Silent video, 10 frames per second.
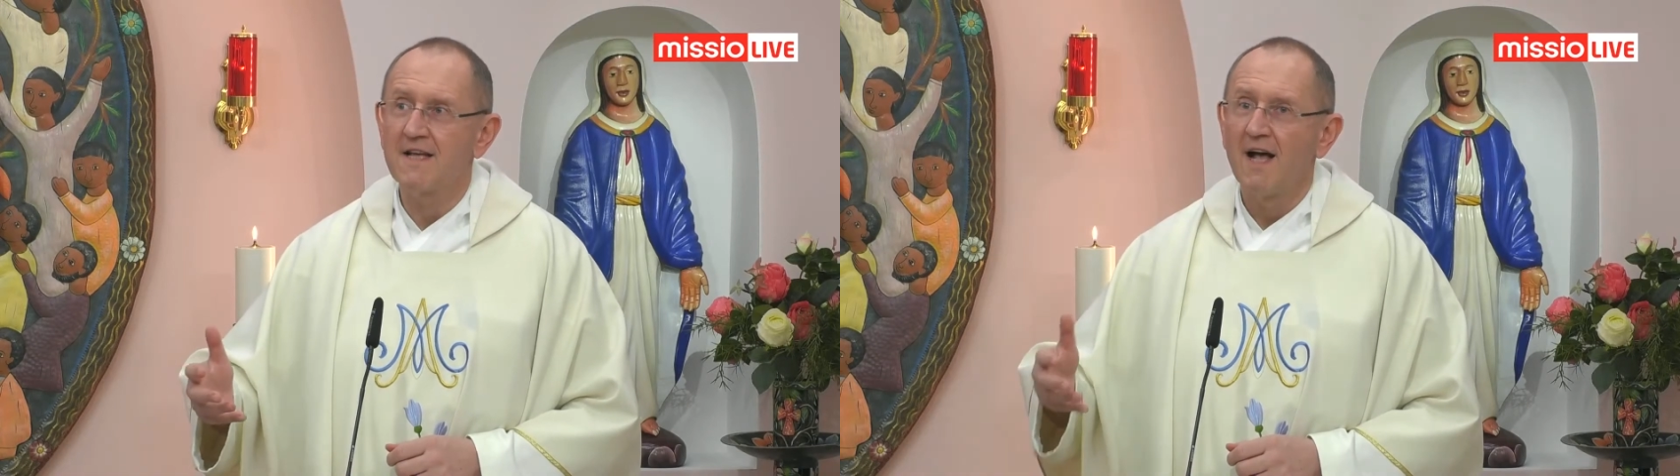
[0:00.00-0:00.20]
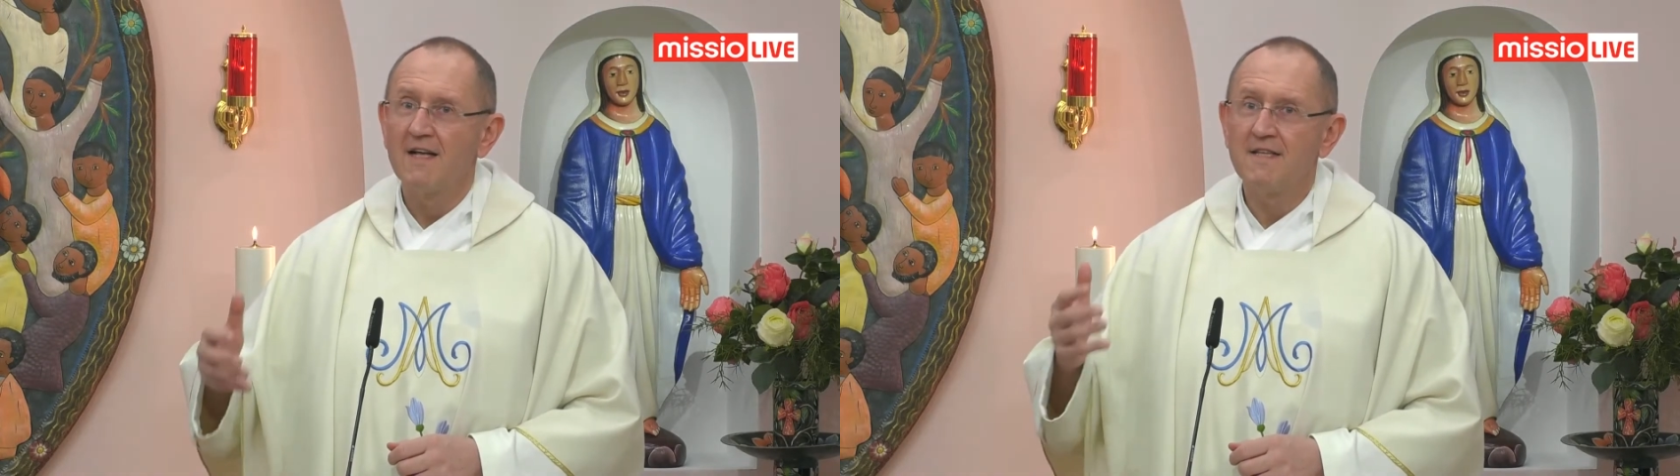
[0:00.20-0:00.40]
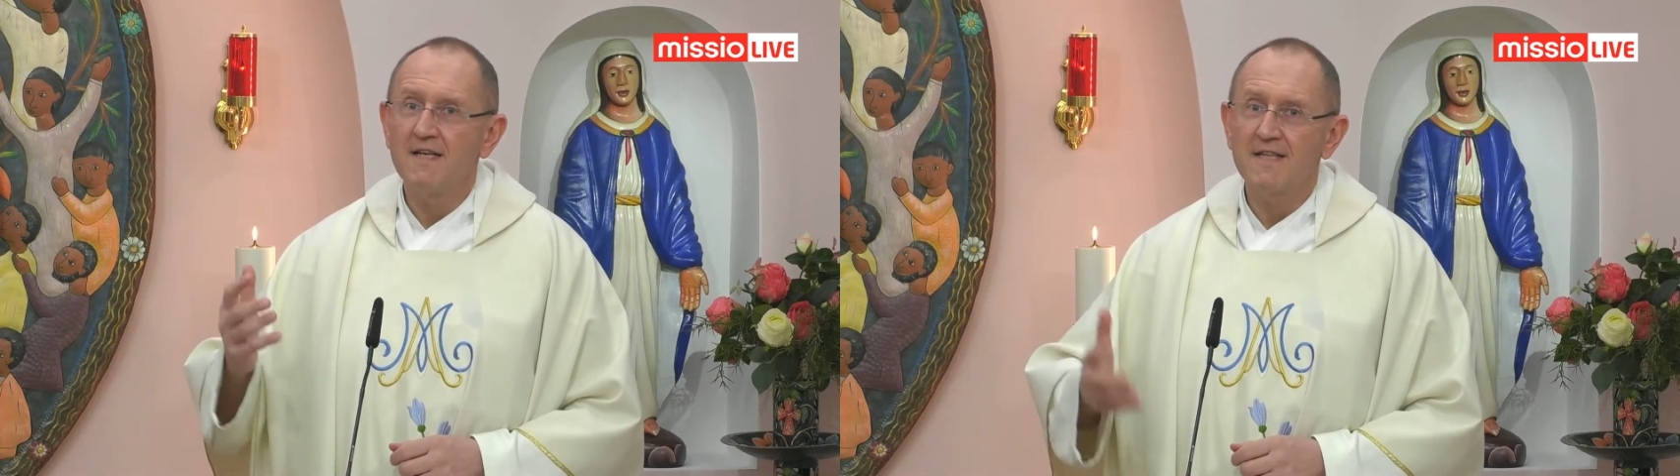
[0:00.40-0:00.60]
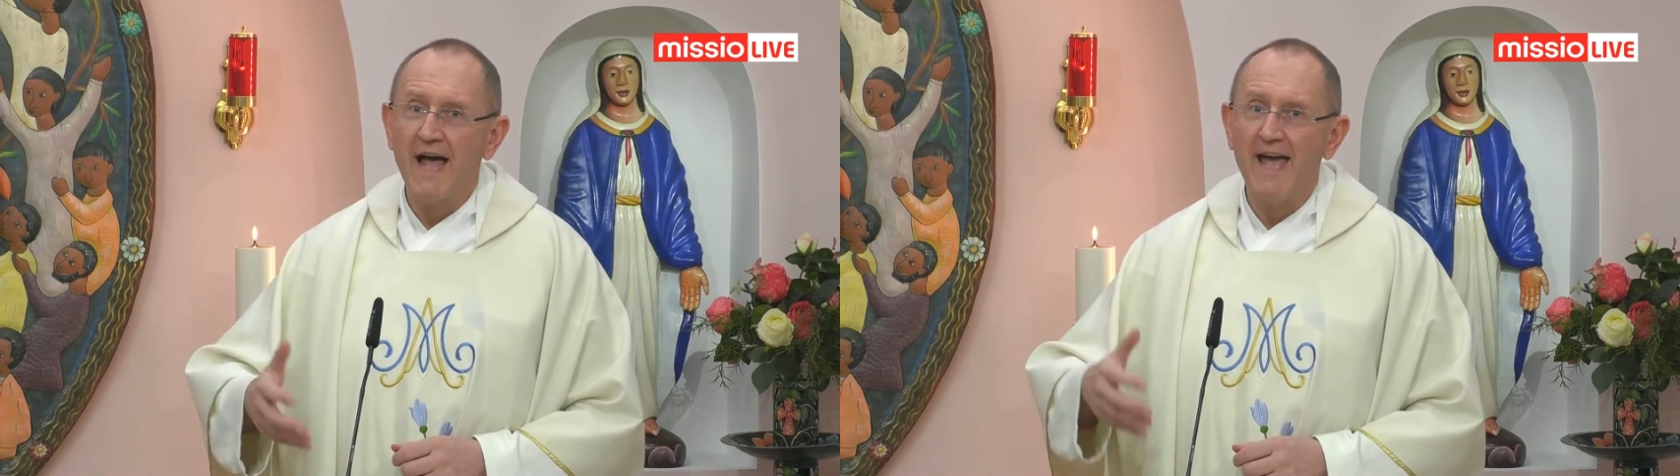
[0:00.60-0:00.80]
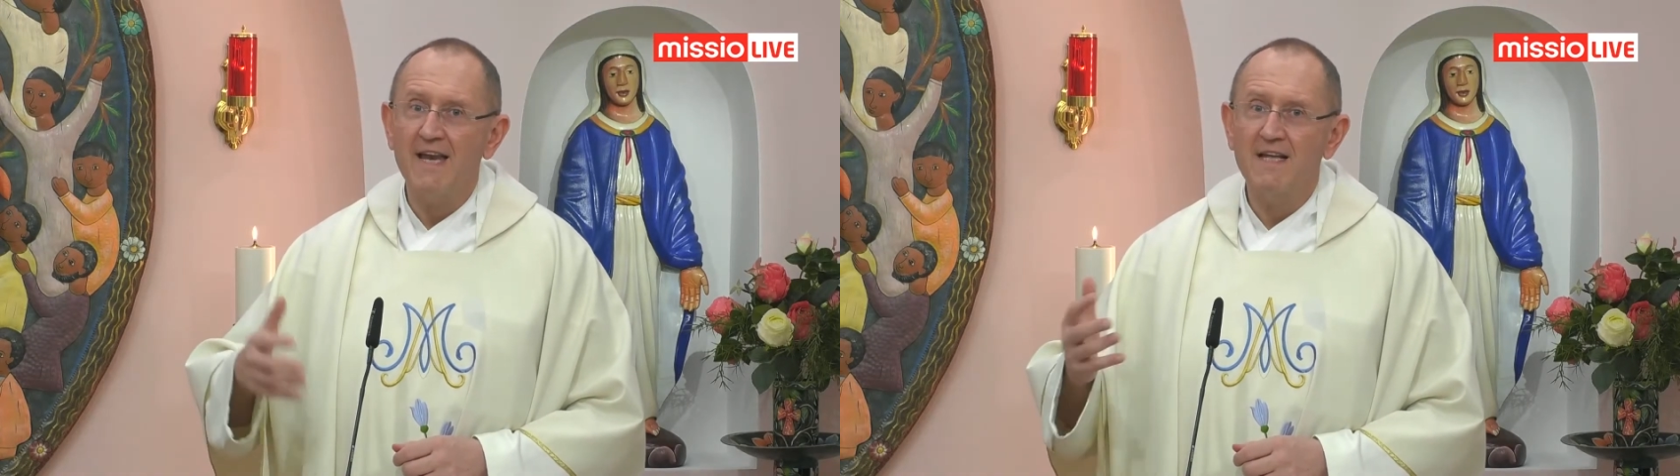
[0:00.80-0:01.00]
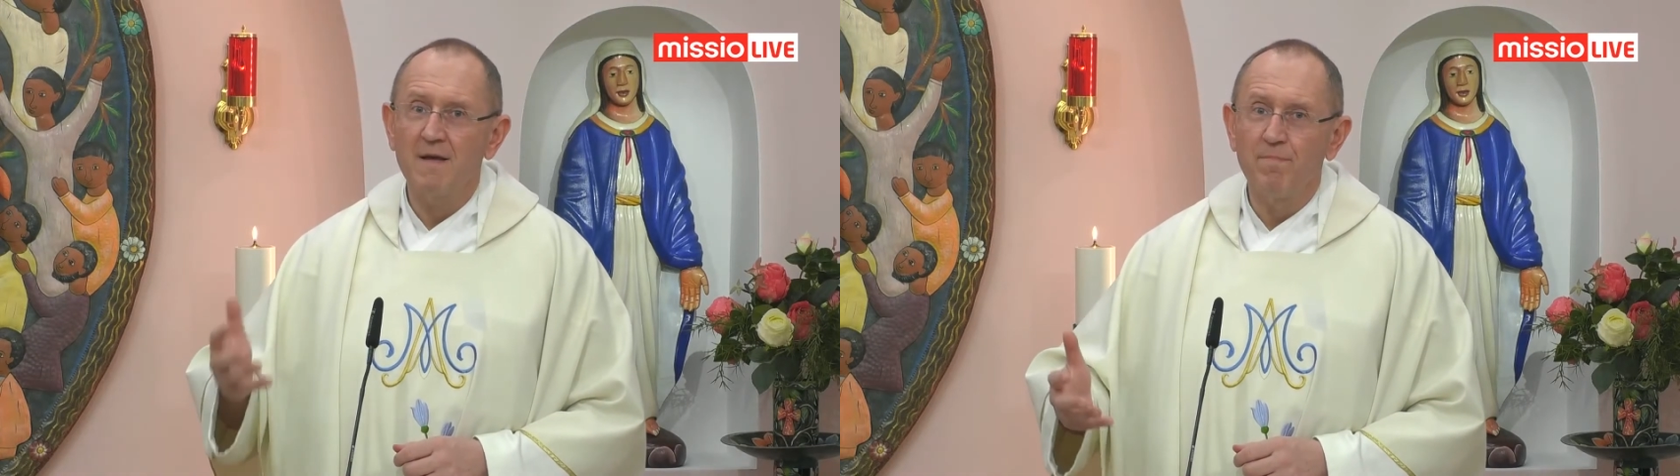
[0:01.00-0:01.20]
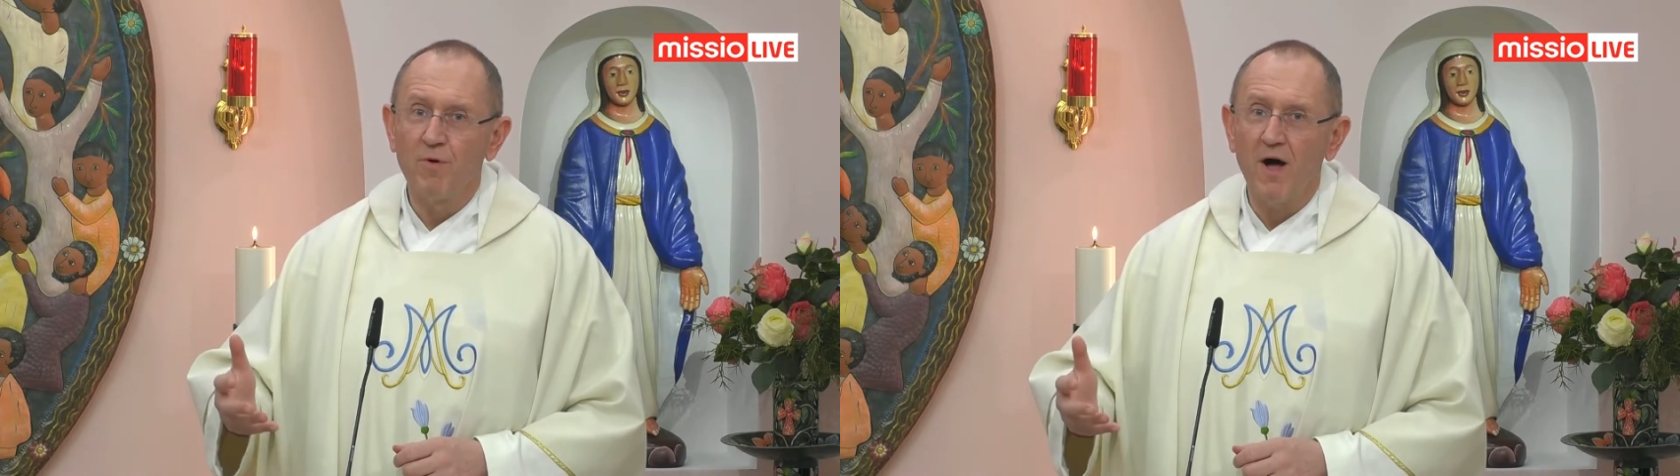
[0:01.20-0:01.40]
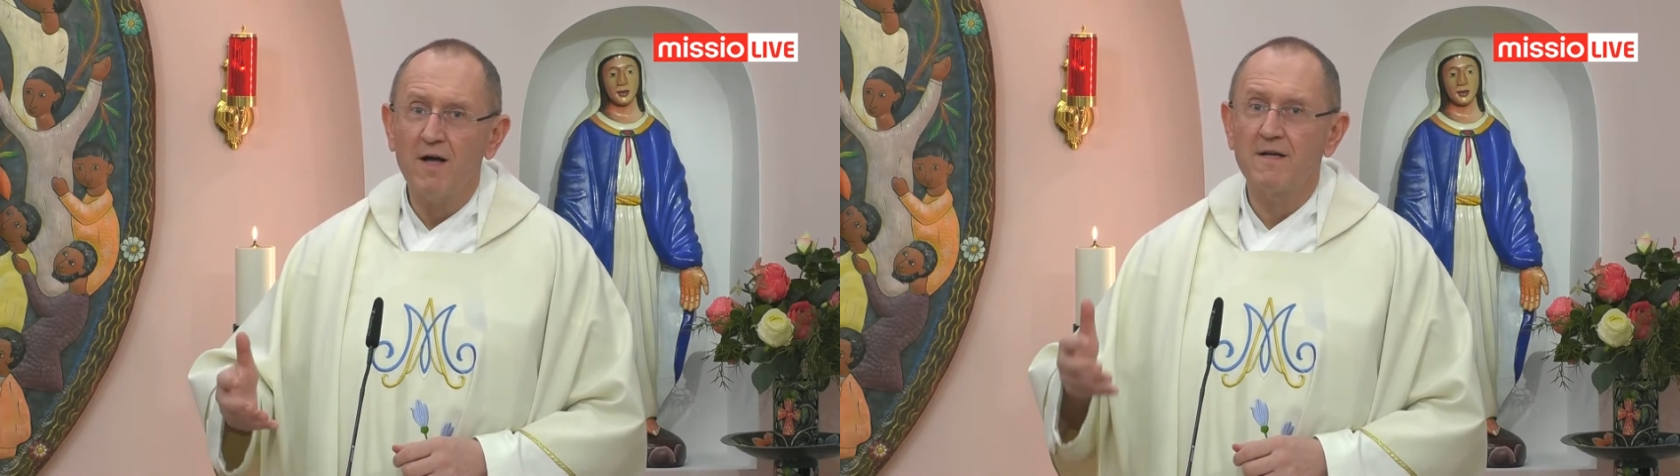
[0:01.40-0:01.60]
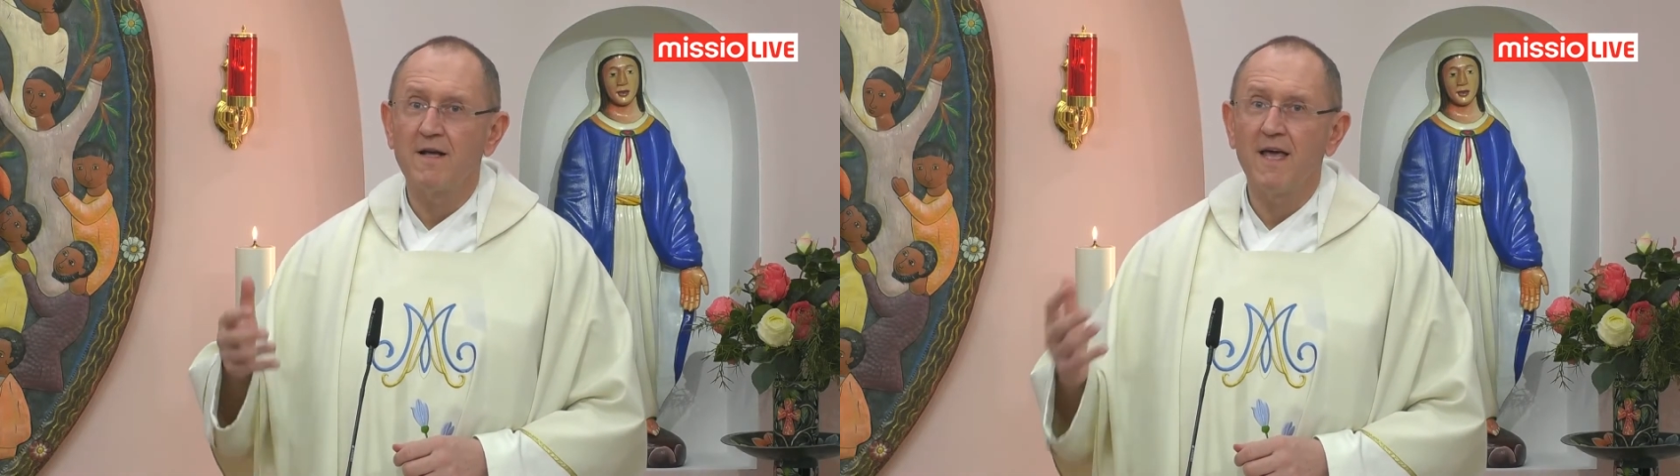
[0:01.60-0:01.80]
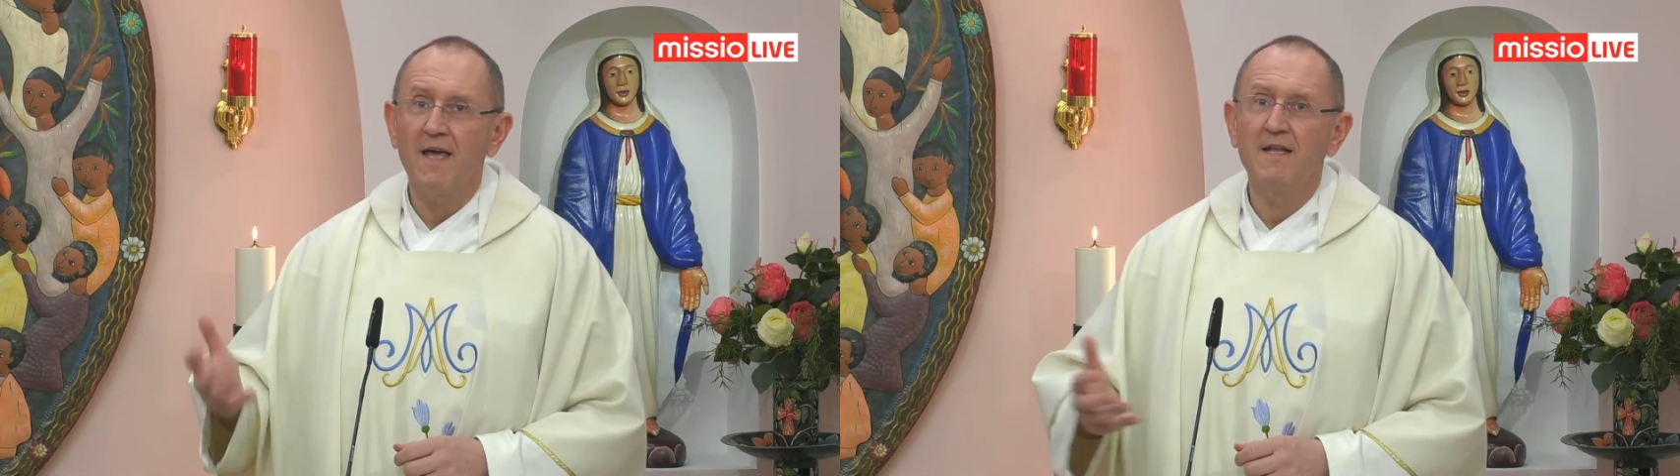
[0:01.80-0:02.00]
Sie ist eingeborgen
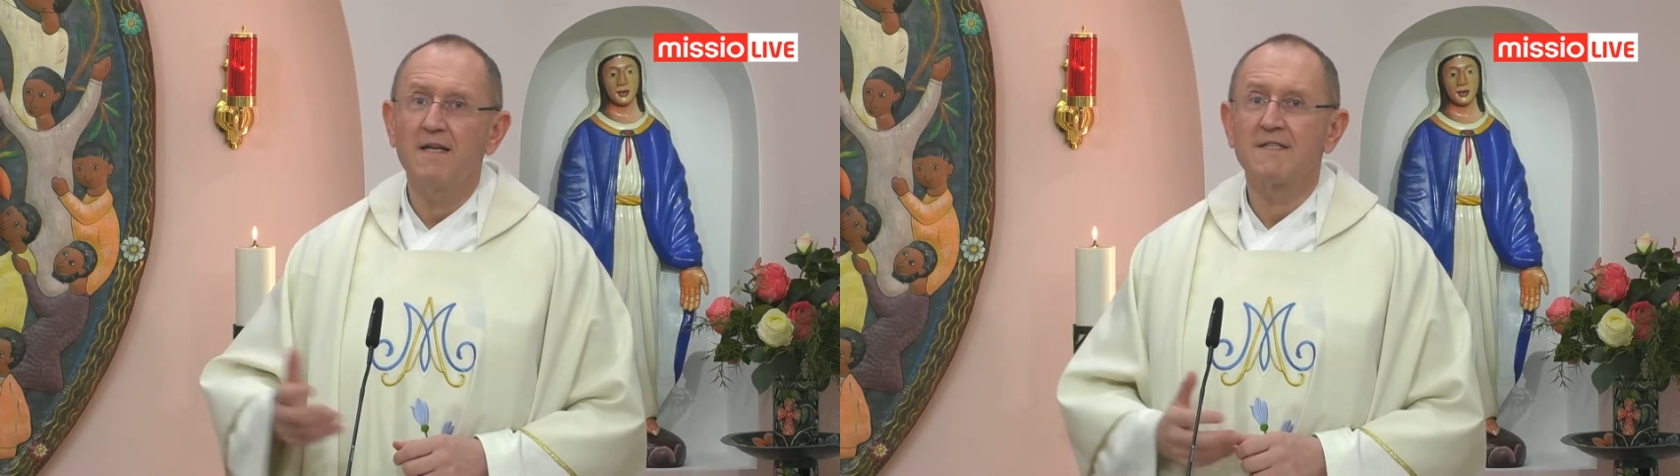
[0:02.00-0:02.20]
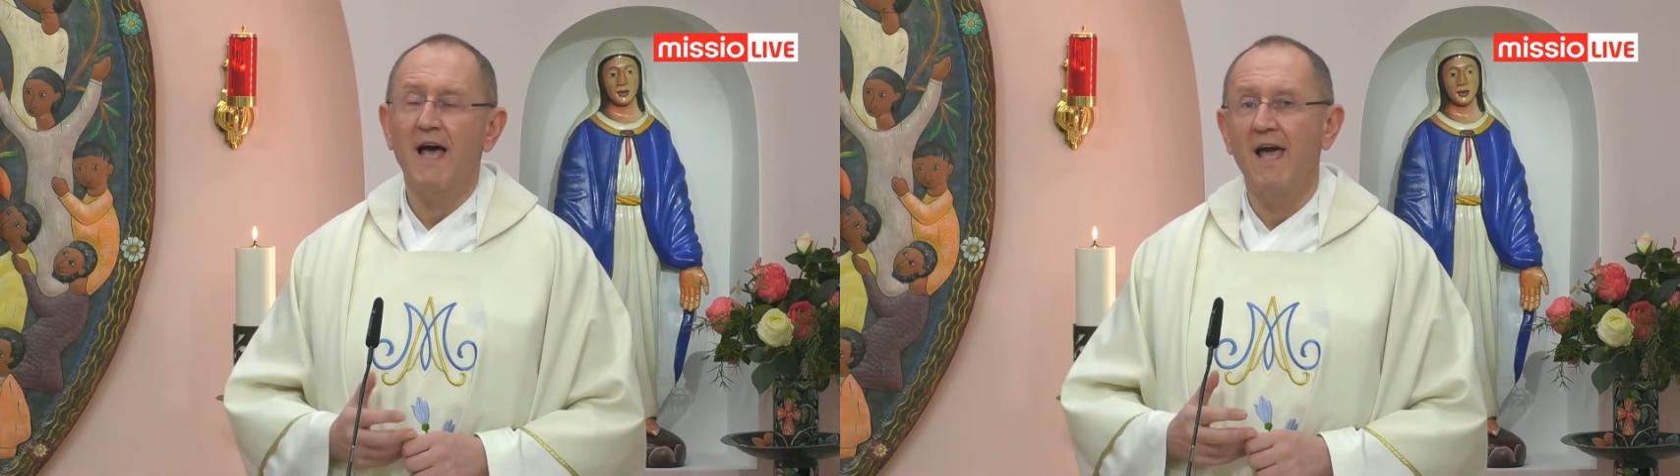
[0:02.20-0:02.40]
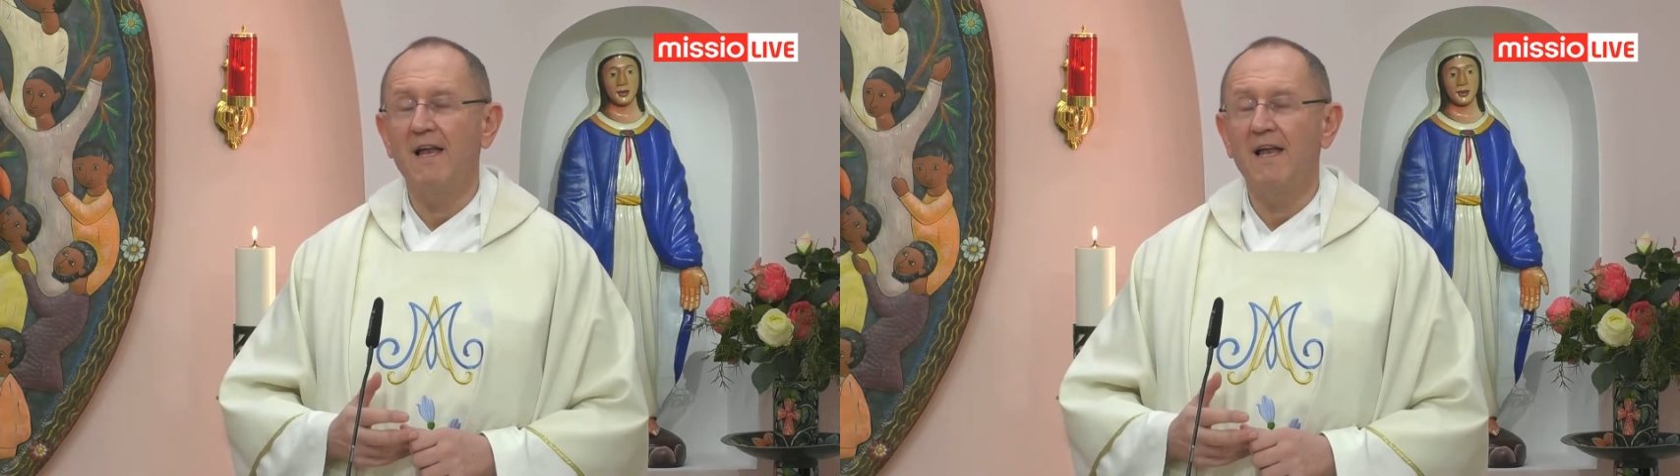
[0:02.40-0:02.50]
in das Heil,